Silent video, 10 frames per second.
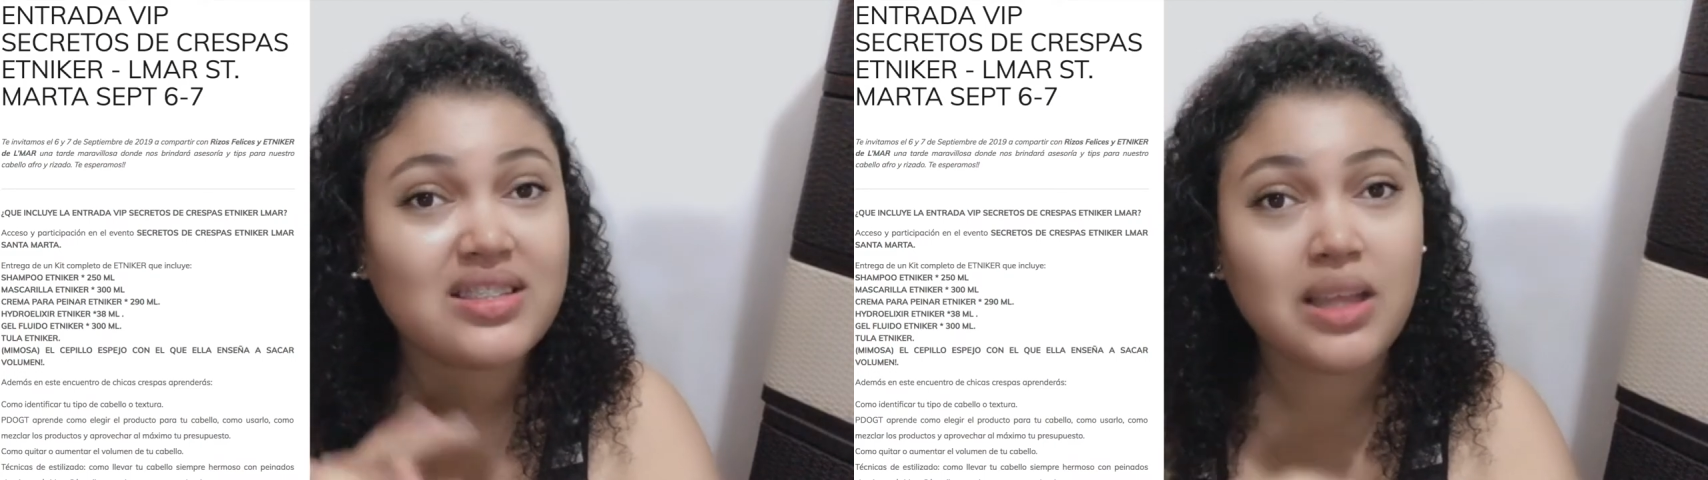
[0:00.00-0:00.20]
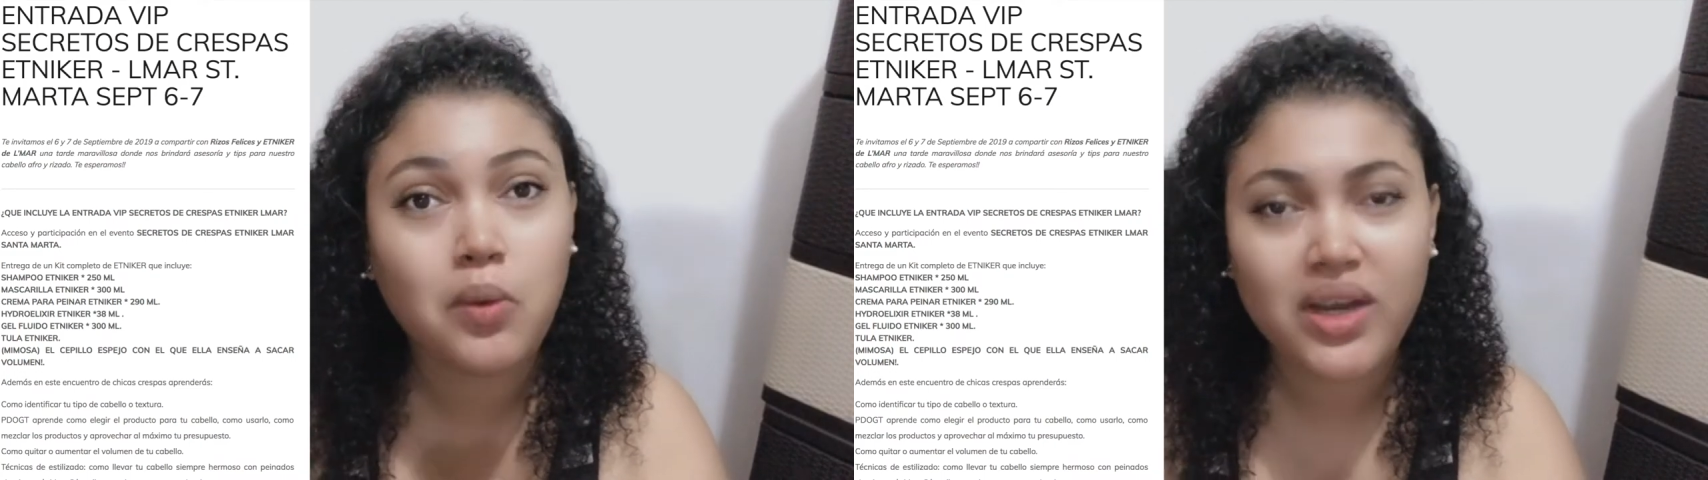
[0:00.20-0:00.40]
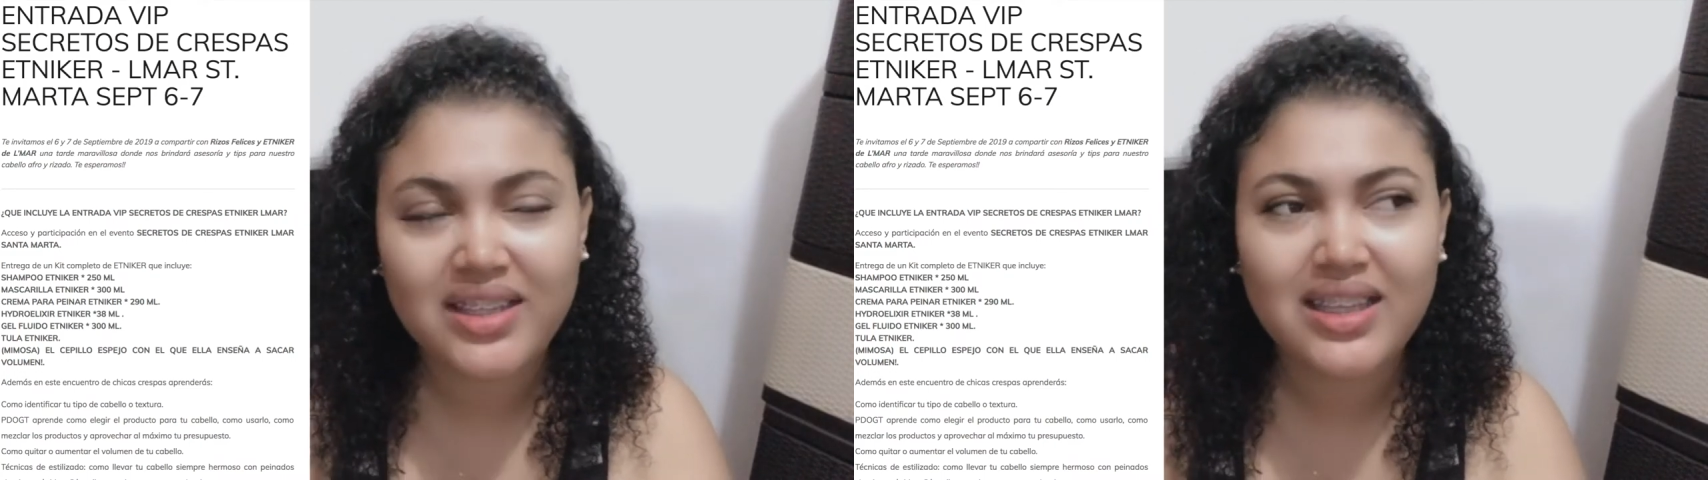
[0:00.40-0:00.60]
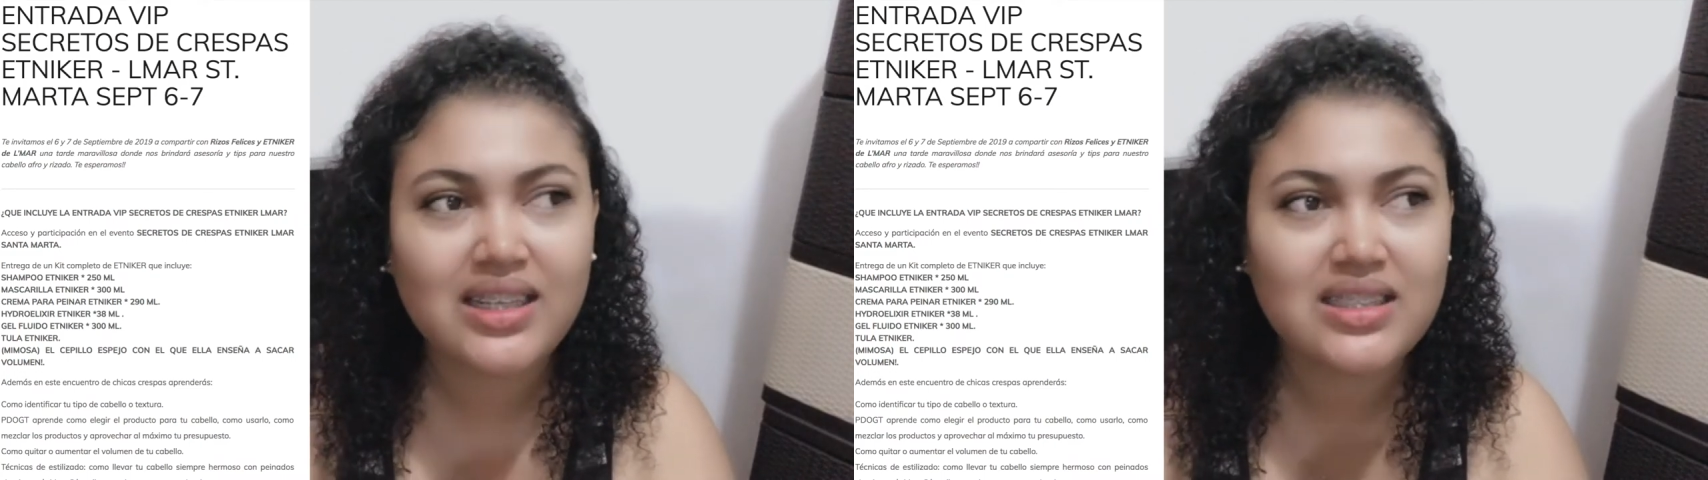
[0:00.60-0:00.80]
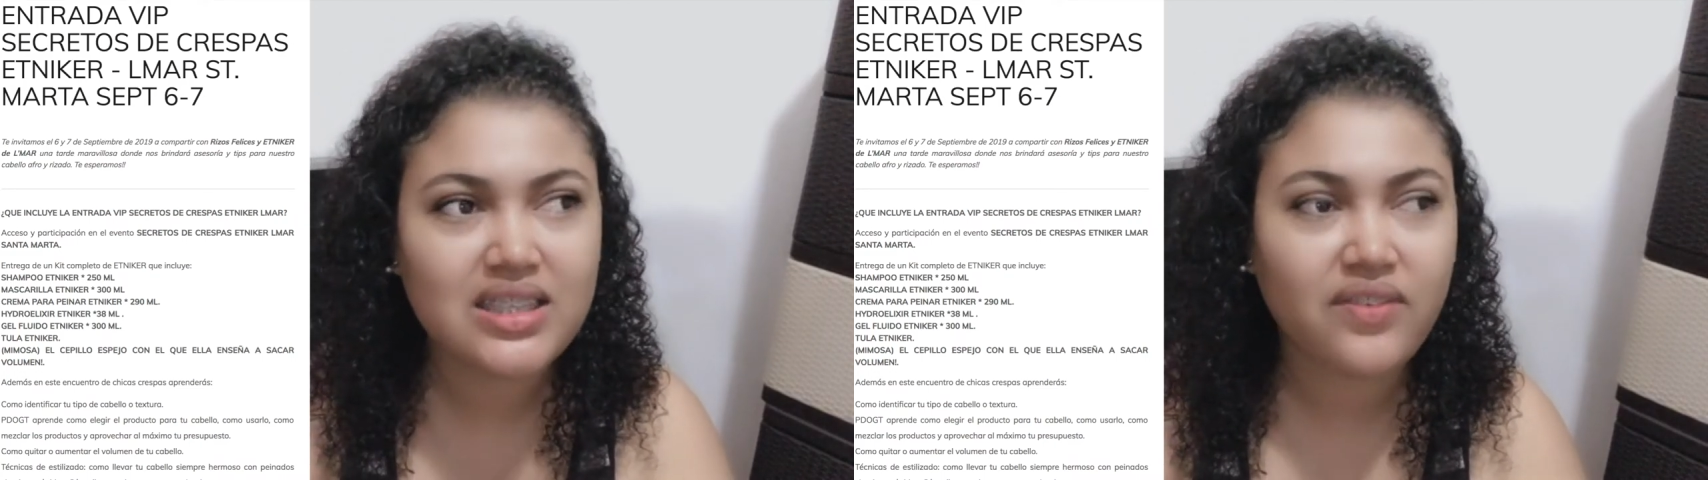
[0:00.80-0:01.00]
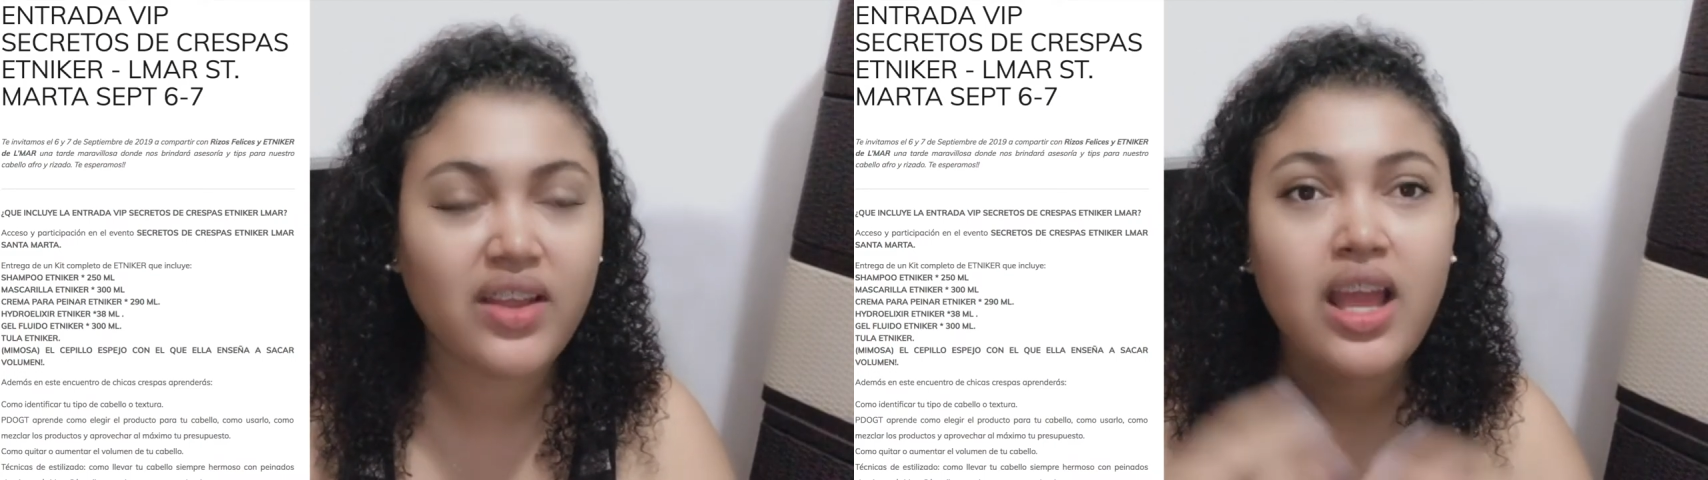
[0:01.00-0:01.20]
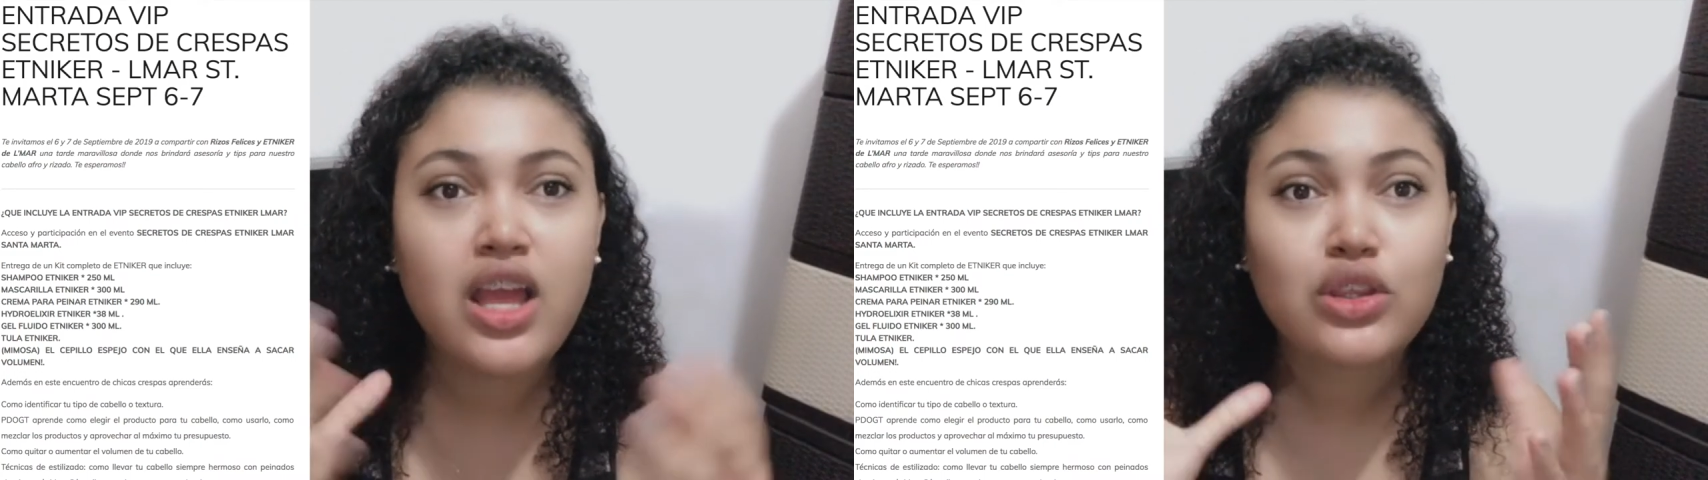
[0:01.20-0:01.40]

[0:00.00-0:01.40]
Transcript: de esta boleta reciben